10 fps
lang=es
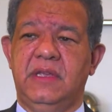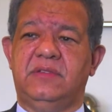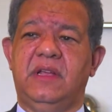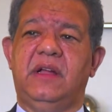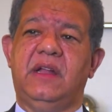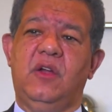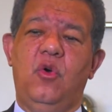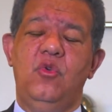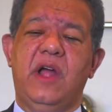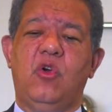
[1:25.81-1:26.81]
se creó
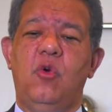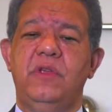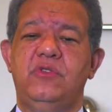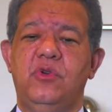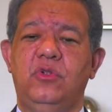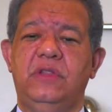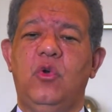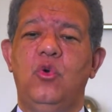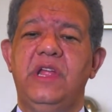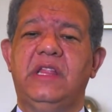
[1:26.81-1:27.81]
una comisión de
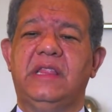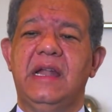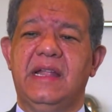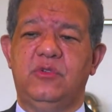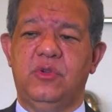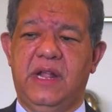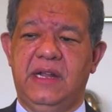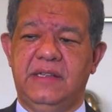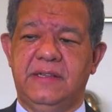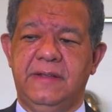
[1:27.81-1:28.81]
juristas
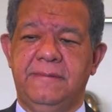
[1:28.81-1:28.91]
nacionales